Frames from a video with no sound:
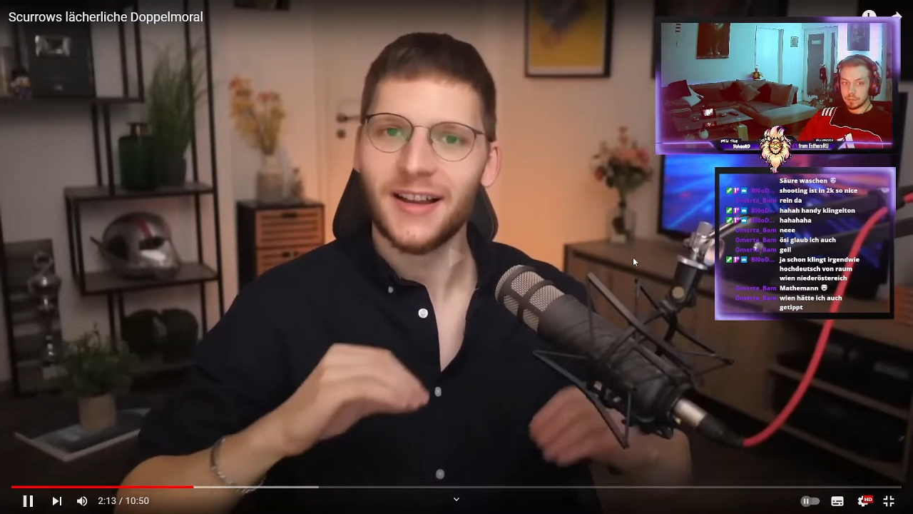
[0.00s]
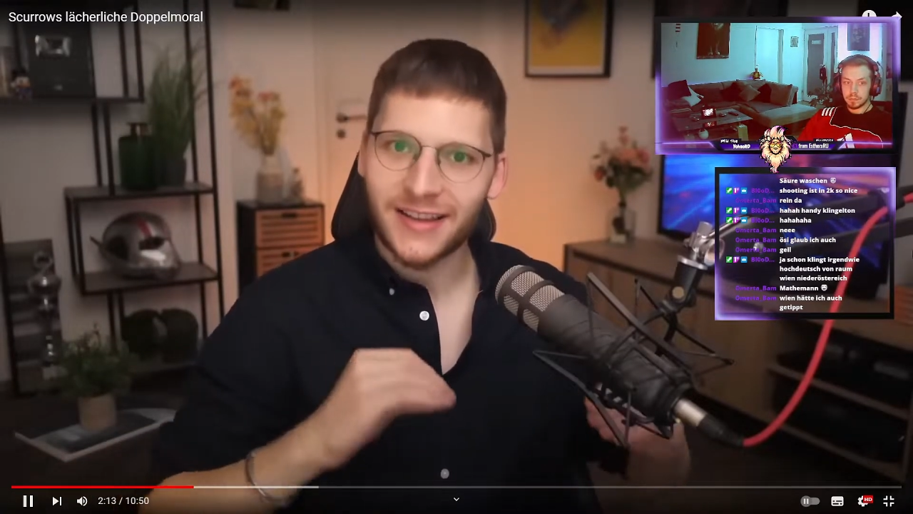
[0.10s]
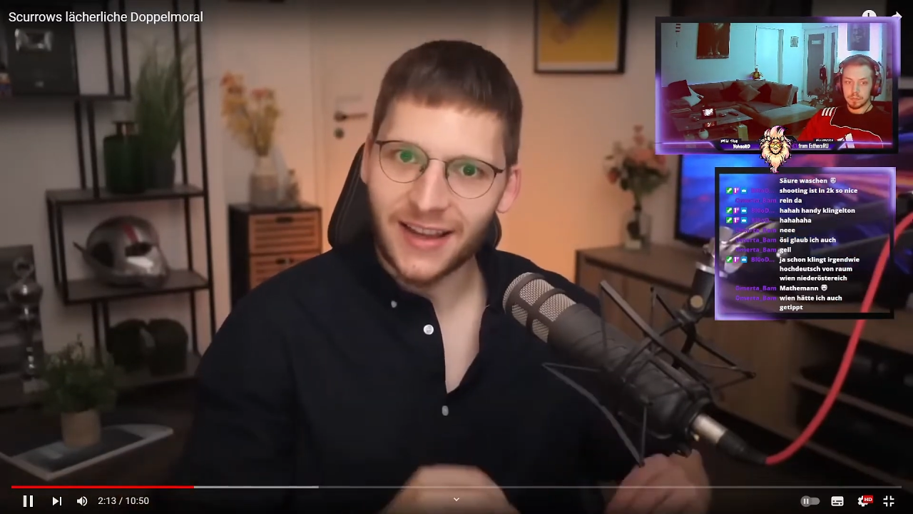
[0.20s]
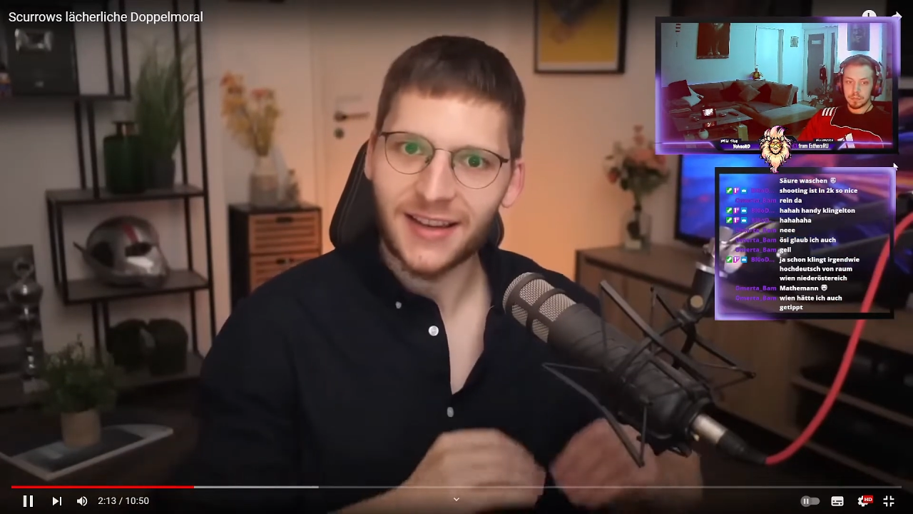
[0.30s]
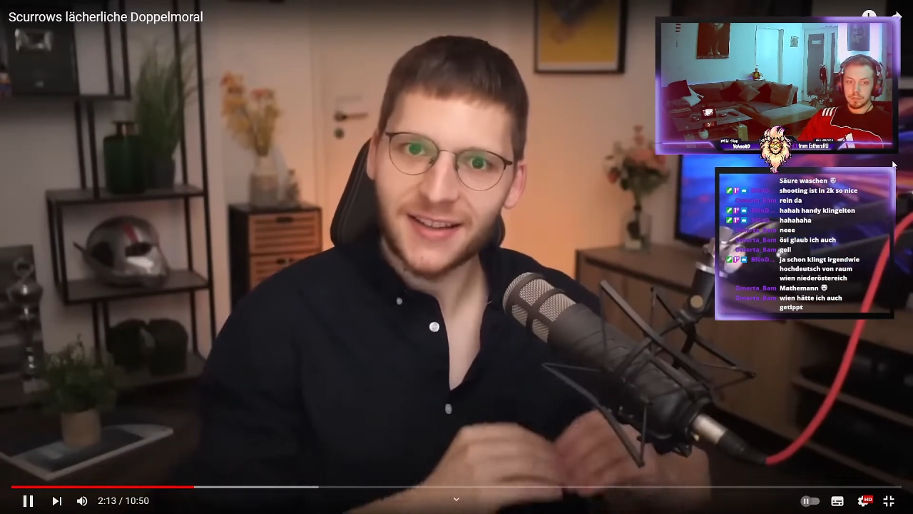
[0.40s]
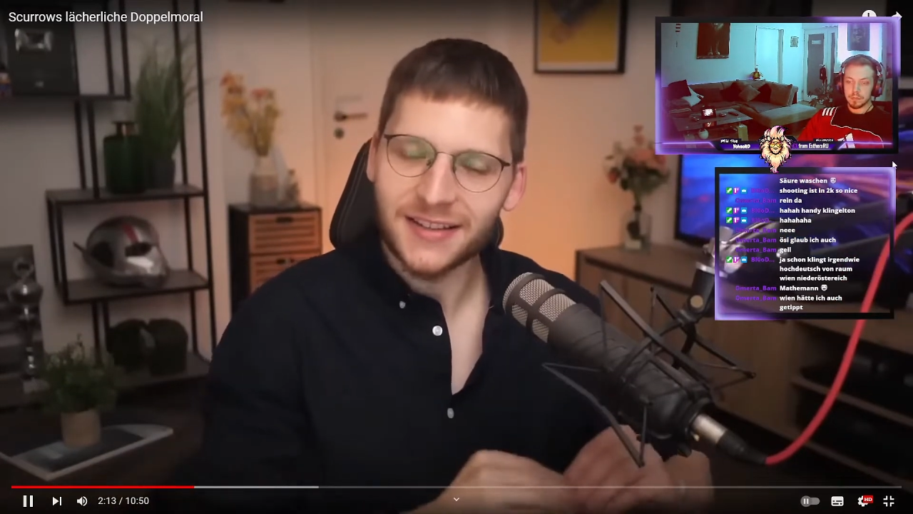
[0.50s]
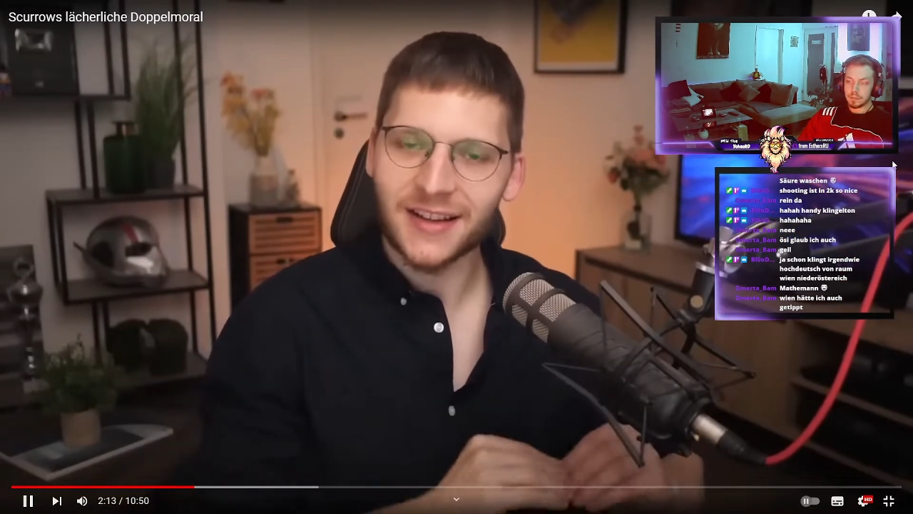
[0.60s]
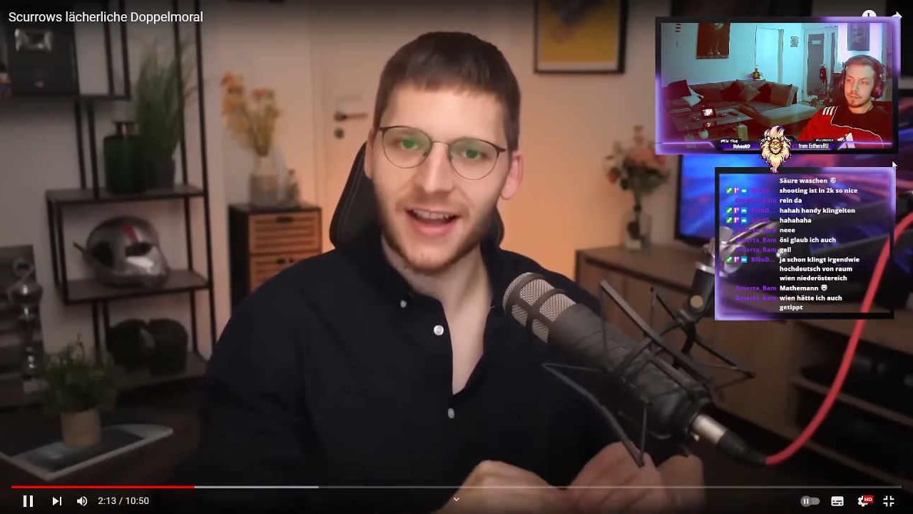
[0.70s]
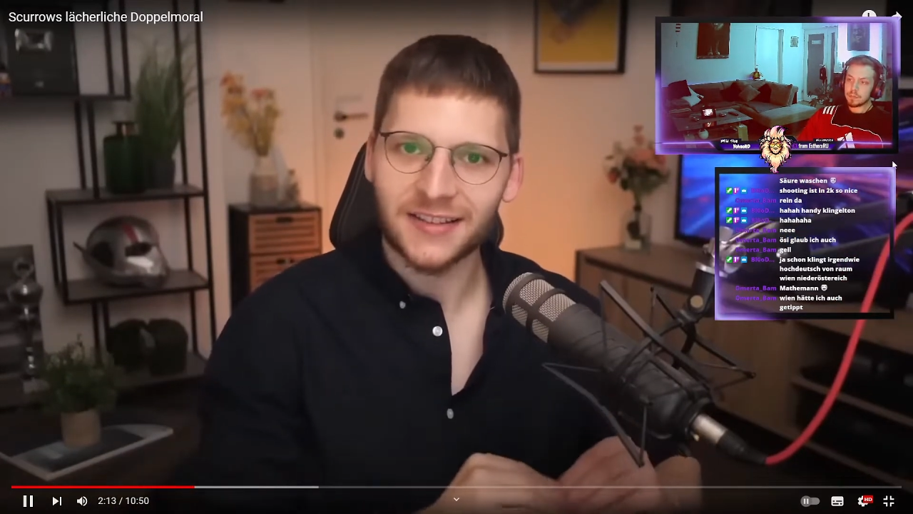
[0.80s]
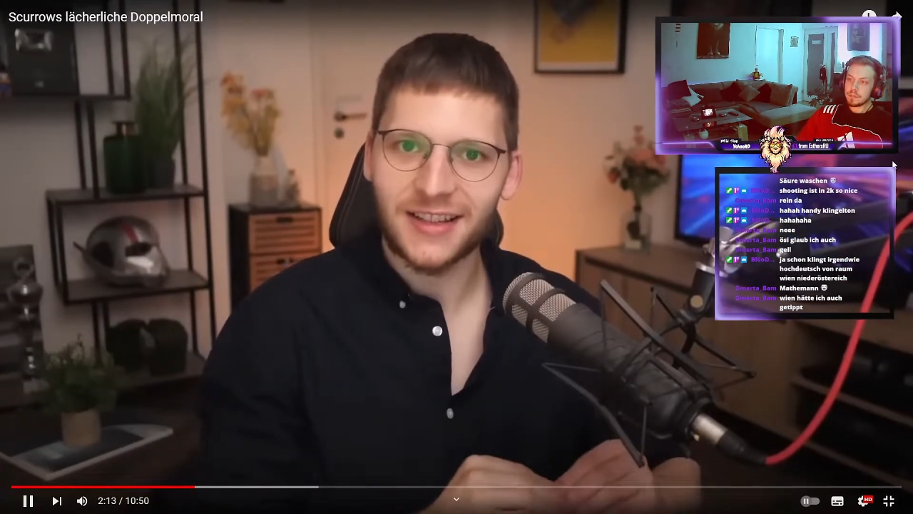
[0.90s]
gehen
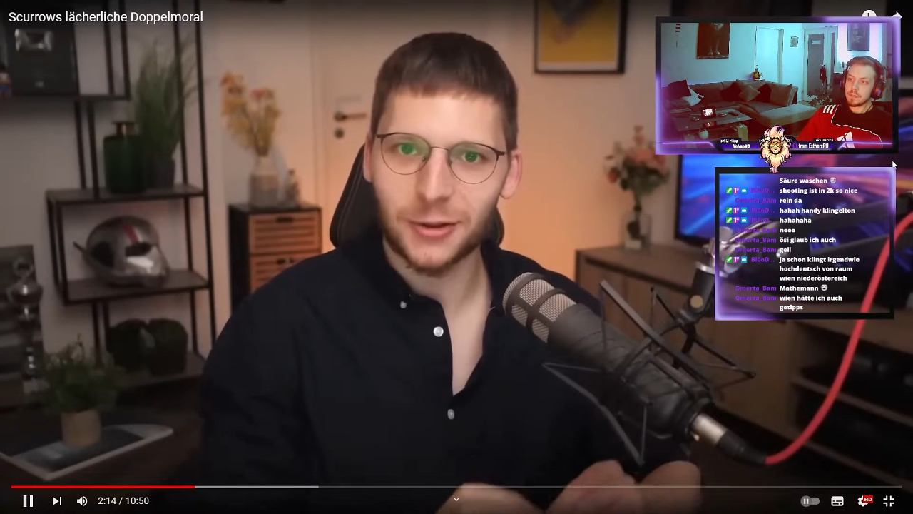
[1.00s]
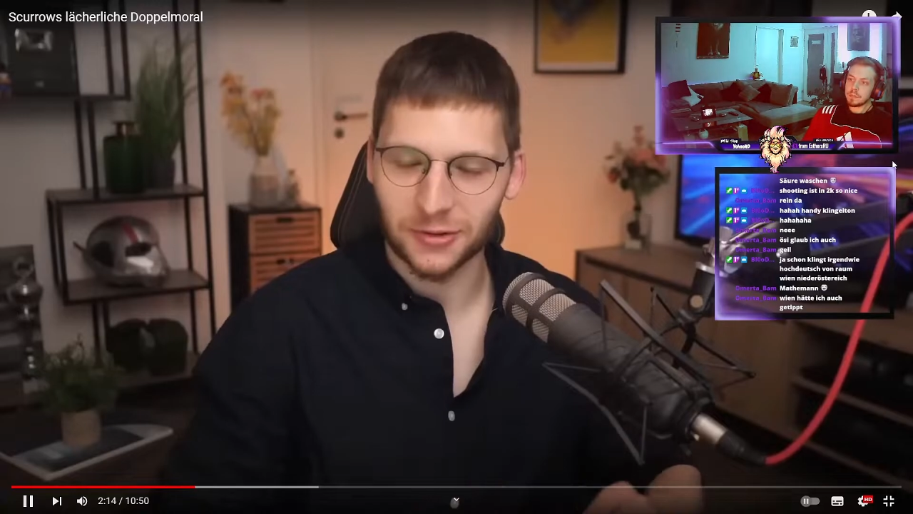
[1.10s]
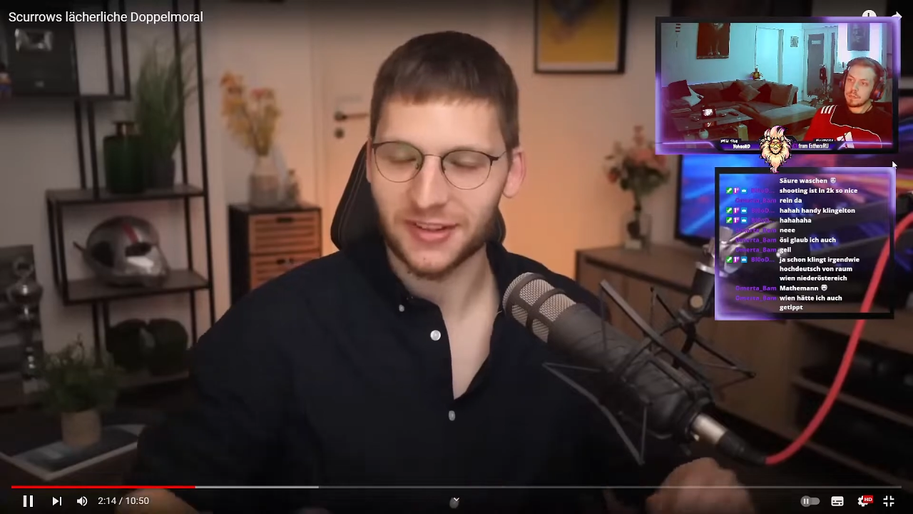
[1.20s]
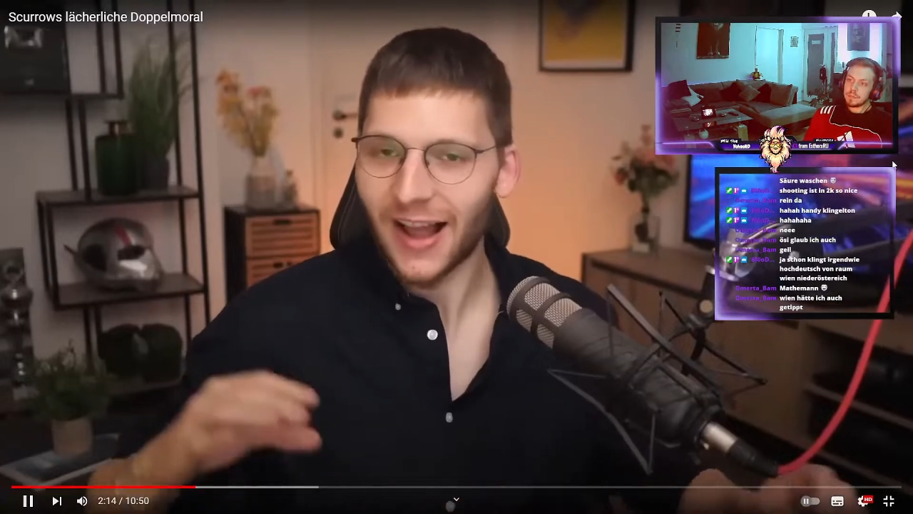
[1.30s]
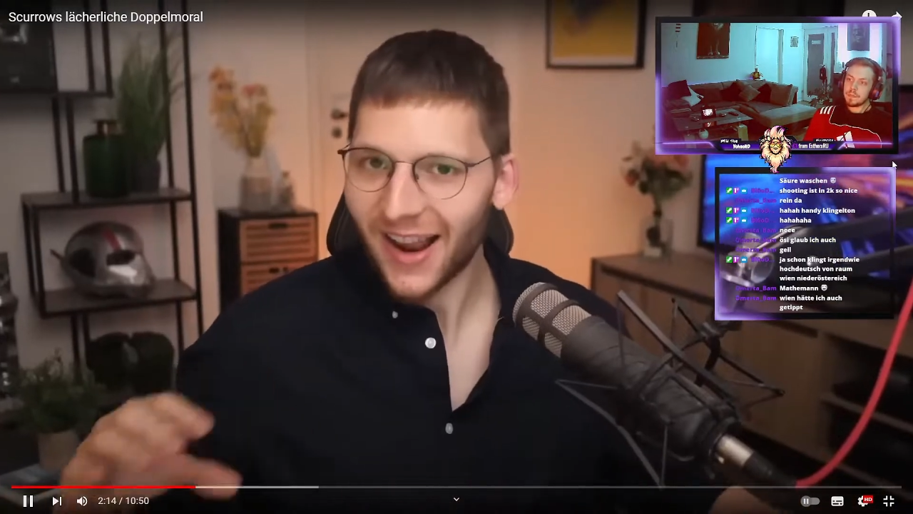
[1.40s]
diese Casinos